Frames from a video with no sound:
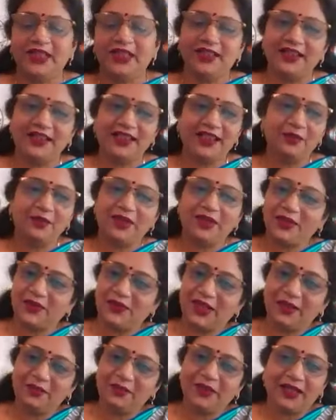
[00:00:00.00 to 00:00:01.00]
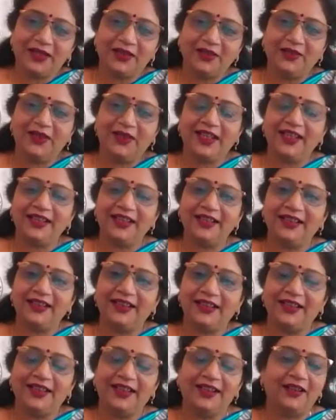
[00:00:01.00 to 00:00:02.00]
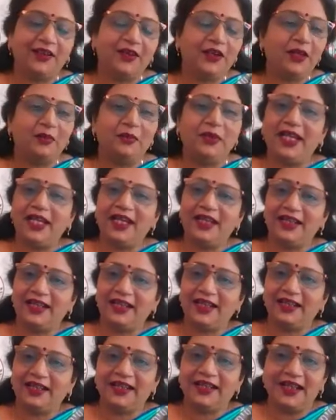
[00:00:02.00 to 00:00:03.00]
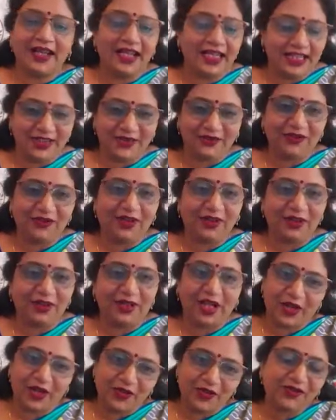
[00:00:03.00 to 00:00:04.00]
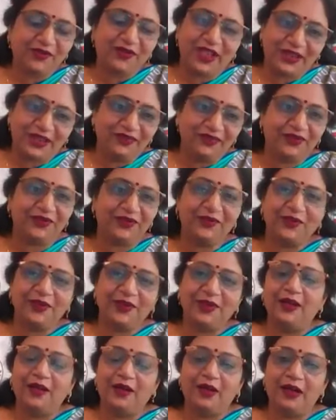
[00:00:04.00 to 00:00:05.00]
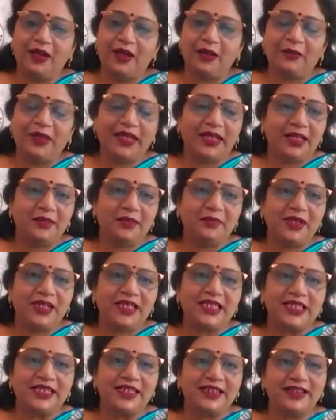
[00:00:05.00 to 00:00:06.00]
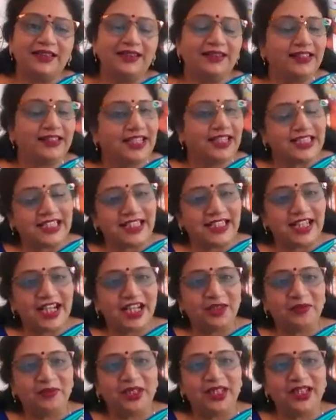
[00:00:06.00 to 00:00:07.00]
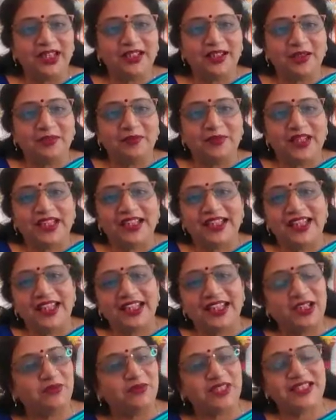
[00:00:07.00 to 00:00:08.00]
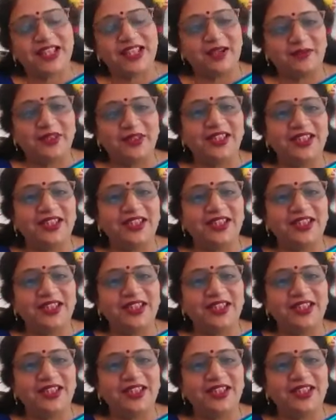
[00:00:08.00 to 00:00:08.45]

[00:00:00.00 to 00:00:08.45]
मेरा नाम तरुणा माथुर है और मैं एक हाउस वाइफ हूँ और मैंने बस रेजिन आर्ट में अपना कैरियर बस अभी